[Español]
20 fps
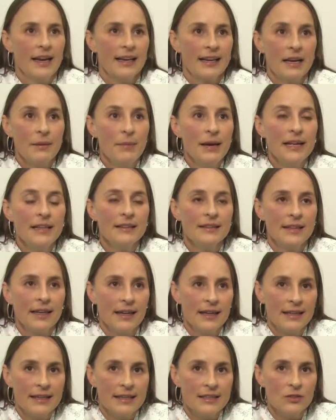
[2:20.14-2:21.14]
La crema
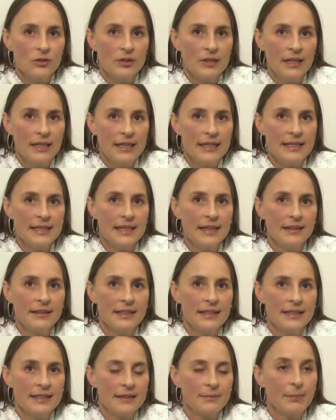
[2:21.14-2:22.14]
dental que se utiliza,
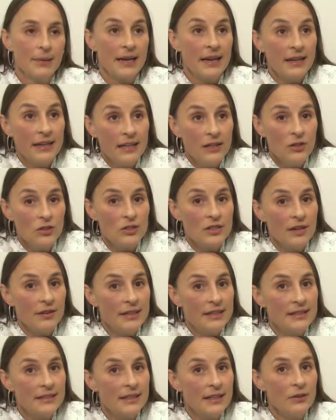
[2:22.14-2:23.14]
dicen para niños, a
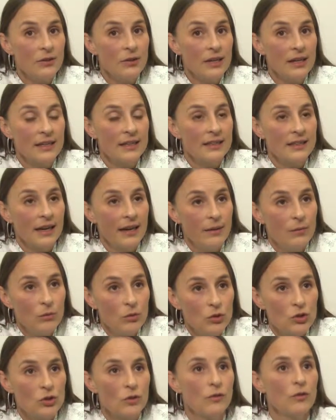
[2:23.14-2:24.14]
veces hay una que trae
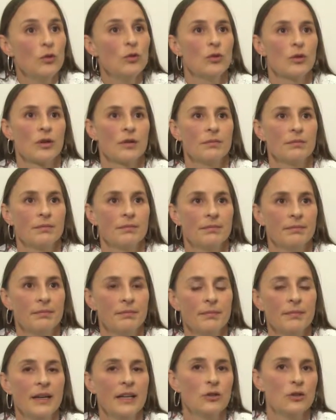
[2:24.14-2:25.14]
mucho flúor,
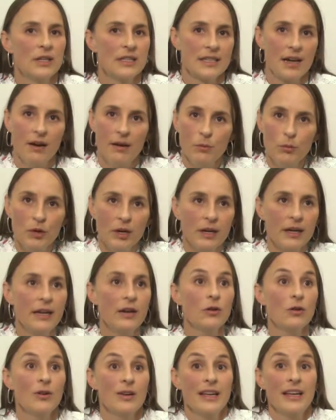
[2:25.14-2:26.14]
entonces sabe muy
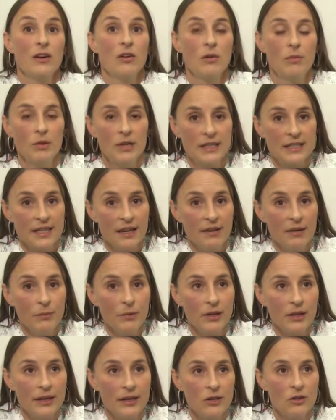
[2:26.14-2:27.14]
rico y como le sabe
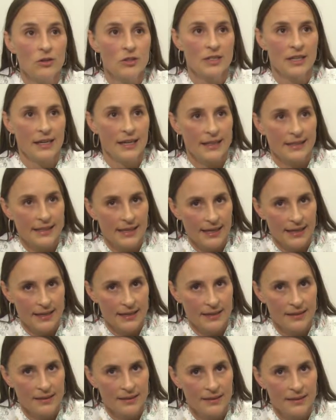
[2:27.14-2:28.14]
muy rico, se la
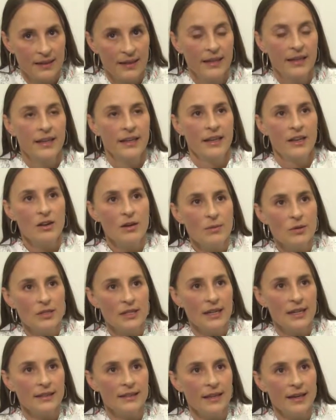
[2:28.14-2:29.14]
tragan. Y como se
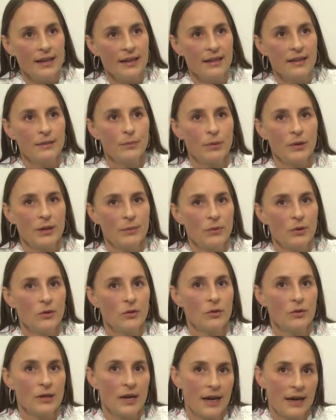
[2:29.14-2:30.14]
la tragan, le puede
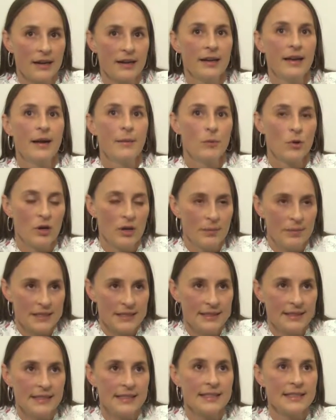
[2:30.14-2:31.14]
provocar problemas
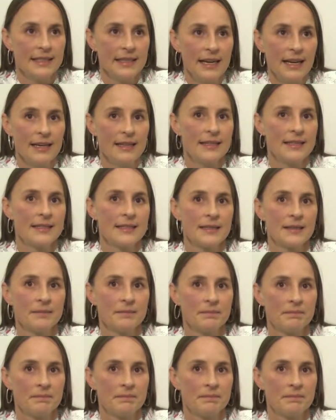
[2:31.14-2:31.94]
intestinales